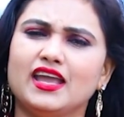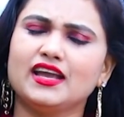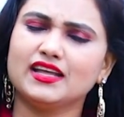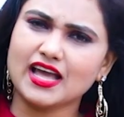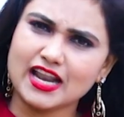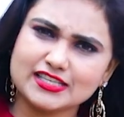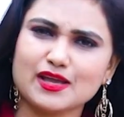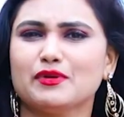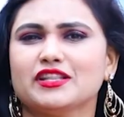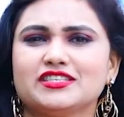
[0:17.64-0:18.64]
ఇంకా దానికి
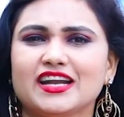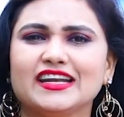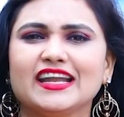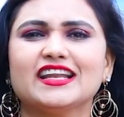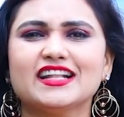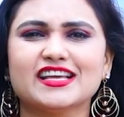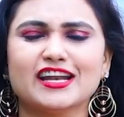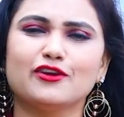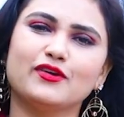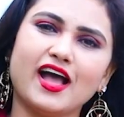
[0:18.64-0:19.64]
సంబంధించిన డీటెయిల్స్
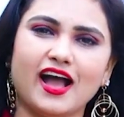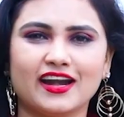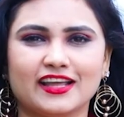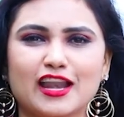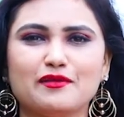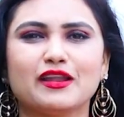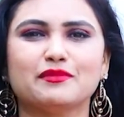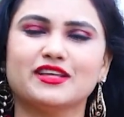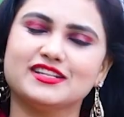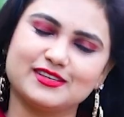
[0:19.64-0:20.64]
అన్నీ కూడా అక్కడికి వెళ్ళి మనం
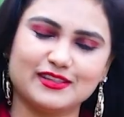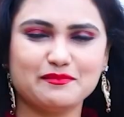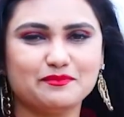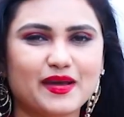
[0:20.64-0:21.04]
తెలుసుకుందాం